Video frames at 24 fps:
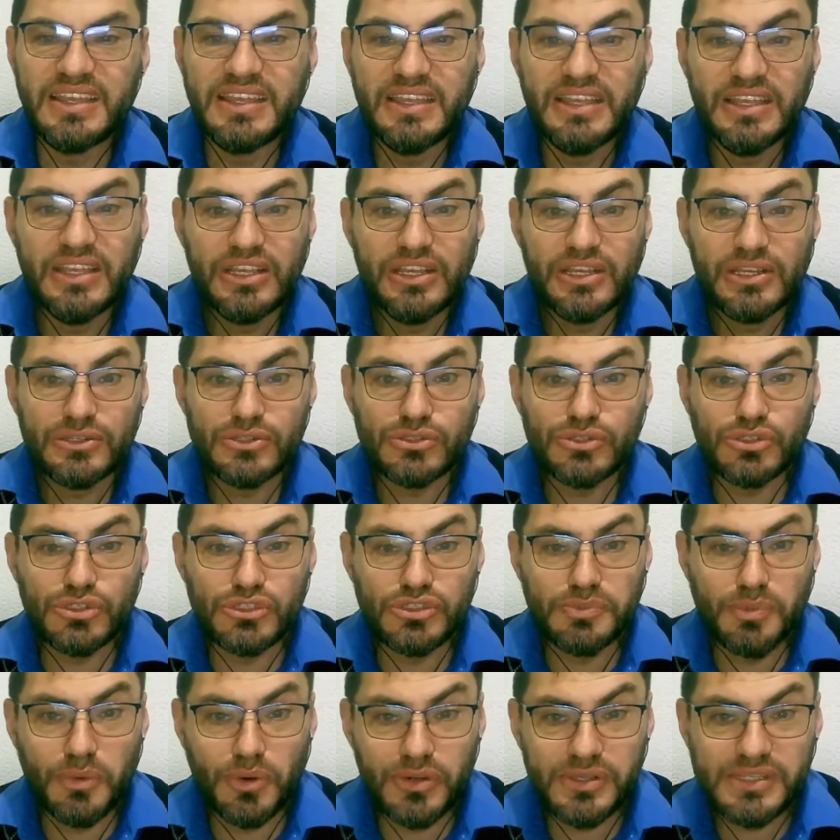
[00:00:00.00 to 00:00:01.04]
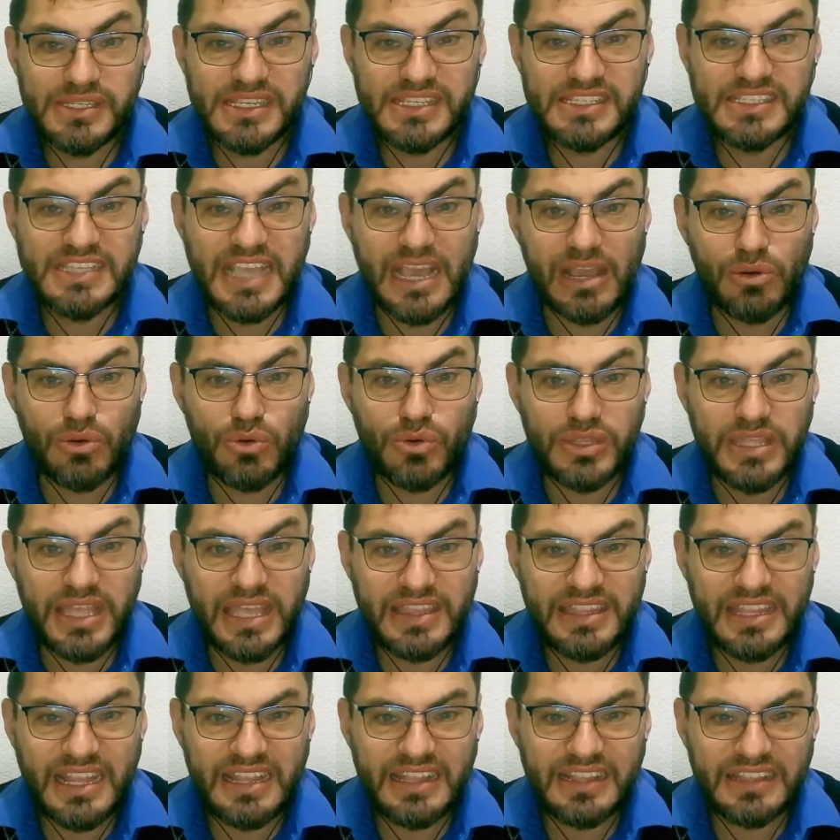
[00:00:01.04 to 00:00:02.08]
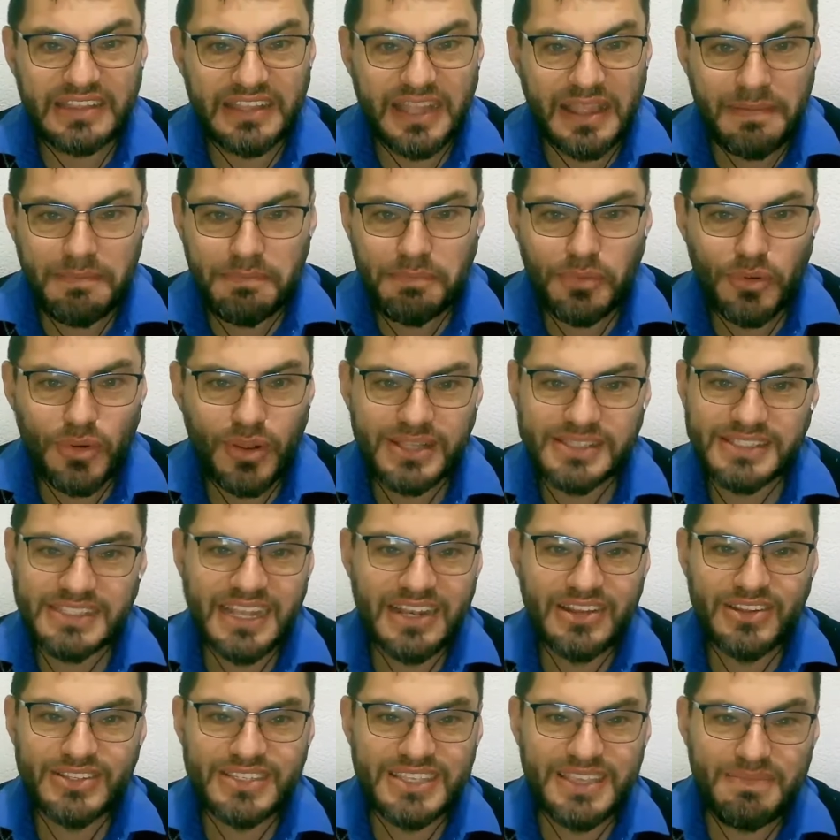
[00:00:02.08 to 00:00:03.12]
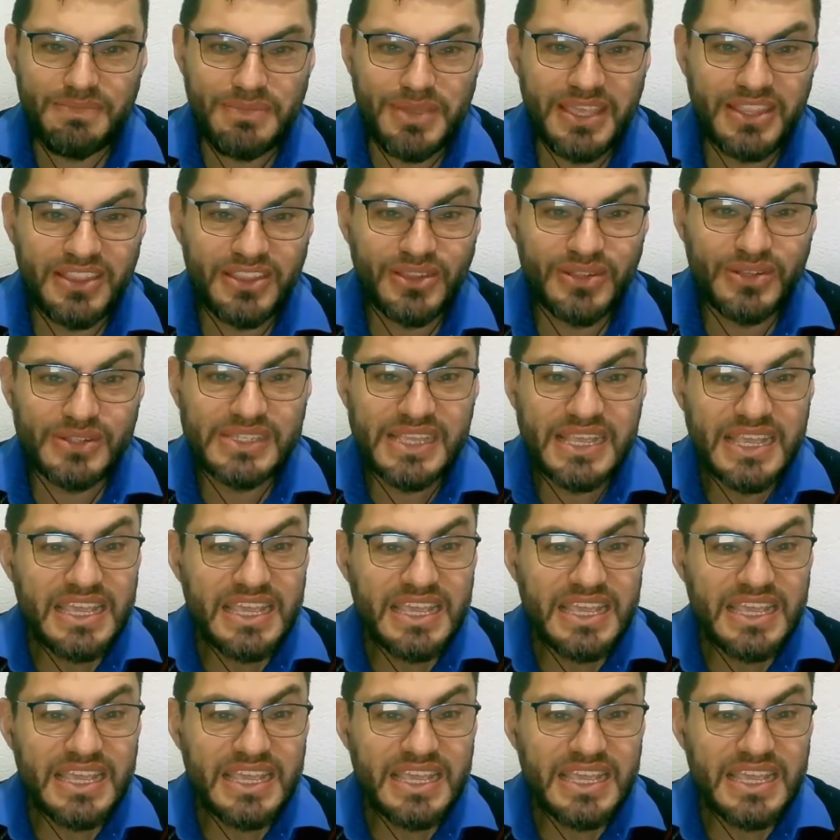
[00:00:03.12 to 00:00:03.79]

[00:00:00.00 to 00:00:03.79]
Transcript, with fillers: Sus voces sacudían el templo hasta los cimientos